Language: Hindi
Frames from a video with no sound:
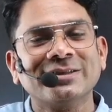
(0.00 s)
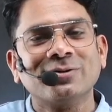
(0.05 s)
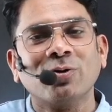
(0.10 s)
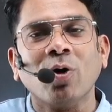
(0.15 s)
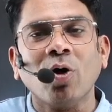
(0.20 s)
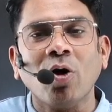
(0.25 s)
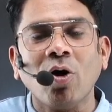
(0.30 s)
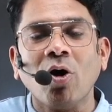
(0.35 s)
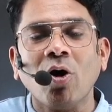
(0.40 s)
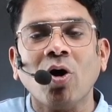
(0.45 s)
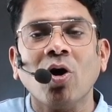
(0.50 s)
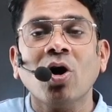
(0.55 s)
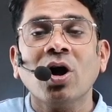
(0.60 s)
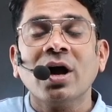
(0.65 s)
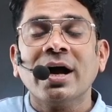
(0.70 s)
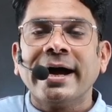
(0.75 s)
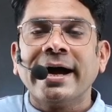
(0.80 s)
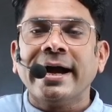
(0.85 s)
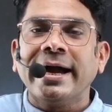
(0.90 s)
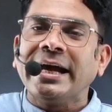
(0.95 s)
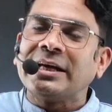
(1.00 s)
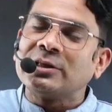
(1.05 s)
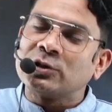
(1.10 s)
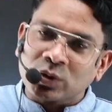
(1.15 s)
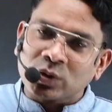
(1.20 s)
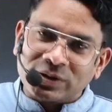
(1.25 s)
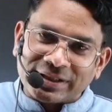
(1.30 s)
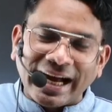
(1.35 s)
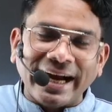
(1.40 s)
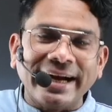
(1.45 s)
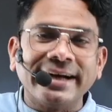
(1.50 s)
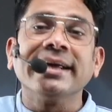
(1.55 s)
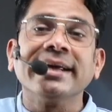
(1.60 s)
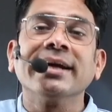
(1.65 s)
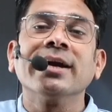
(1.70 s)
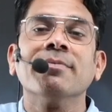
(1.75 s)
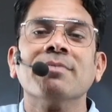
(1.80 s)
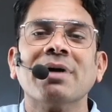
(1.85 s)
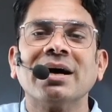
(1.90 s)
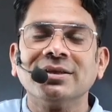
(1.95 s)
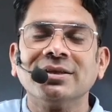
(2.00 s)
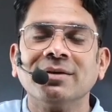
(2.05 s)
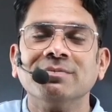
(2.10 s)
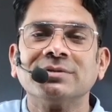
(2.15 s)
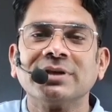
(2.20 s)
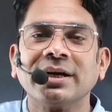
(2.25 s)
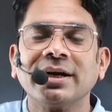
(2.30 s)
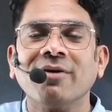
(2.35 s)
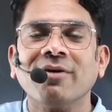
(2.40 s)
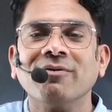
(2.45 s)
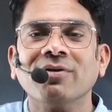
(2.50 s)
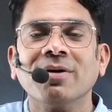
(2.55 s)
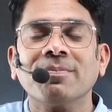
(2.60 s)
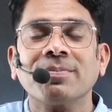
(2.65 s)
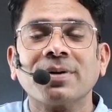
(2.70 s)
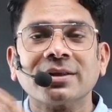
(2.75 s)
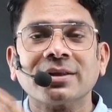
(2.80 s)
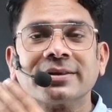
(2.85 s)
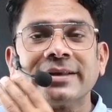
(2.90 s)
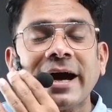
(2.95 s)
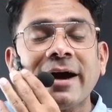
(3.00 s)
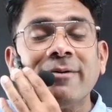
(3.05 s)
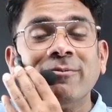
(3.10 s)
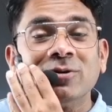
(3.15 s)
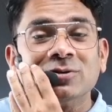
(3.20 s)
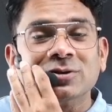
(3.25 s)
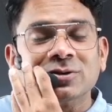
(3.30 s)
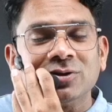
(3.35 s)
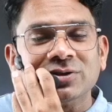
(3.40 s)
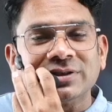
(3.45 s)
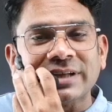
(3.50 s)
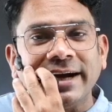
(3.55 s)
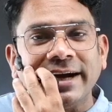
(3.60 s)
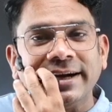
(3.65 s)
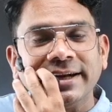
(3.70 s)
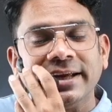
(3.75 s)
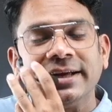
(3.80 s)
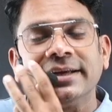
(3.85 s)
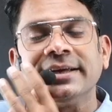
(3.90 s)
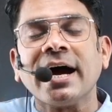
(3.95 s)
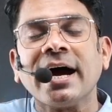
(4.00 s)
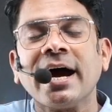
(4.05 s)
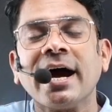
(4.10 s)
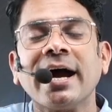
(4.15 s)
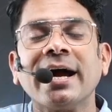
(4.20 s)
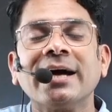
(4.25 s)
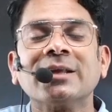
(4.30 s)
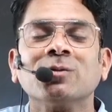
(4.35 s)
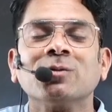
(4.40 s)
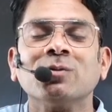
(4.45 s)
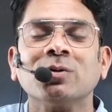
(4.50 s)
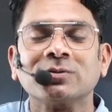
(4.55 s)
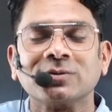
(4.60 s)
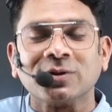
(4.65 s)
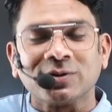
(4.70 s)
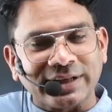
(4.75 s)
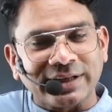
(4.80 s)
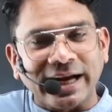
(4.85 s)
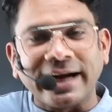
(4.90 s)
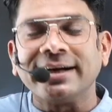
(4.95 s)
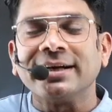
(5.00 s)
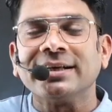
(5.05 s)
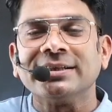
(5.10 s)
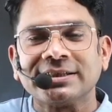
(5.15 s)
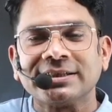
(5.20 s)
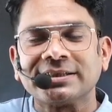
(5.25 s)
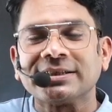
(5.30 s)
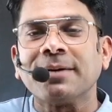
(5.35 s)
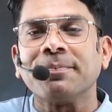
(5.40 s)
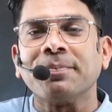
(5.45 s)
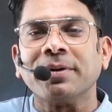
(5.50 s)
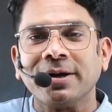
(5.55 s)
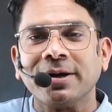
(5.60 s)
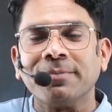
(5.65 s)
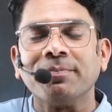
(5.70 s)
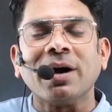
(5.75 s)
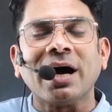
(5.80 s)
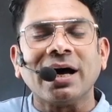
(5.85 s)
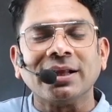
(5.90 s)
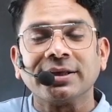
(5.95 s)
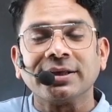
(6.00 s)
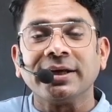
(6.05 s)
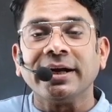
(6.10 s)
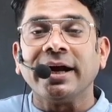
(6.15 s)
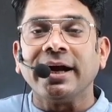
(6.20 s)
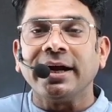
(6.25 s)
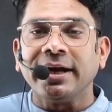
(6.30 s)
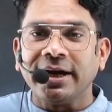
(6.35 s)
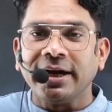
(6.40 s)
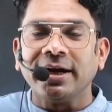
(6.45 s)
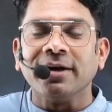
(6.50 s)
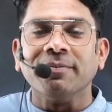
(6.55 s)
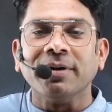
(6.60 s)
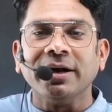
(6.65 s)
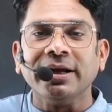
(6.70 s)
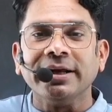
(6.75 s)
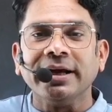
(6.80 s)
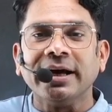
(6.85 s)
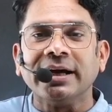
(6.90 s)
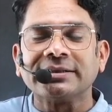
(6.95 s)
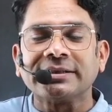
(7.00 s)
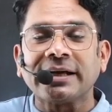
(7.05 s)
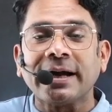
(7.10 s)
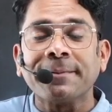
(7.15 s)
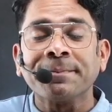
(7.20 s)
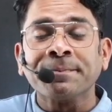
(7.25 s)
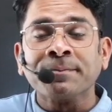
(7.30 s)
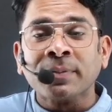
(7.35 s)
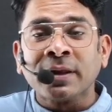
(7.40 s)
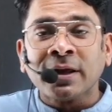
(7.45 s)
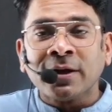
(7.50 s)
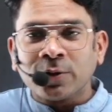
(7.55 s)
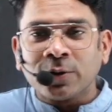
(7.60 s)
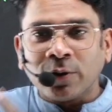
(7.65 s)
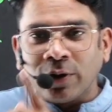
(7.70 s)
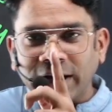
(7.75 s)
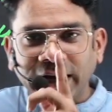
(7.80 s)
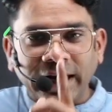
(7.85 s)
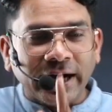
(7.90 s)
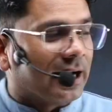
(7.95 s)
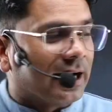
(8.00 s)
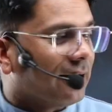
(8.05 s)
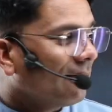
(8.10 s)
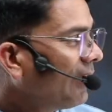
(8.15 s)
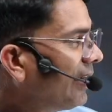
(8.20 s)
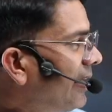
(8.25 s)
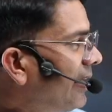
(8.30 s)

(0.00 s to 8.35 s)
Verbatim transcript: को एक सोसाइटी के माध्यम से डेवलप करता है वो सोसाइटी क्या है तो वो सोसाइटी जैसा अपन ने बात की है ए डबल ई एस है तो ए डबल ई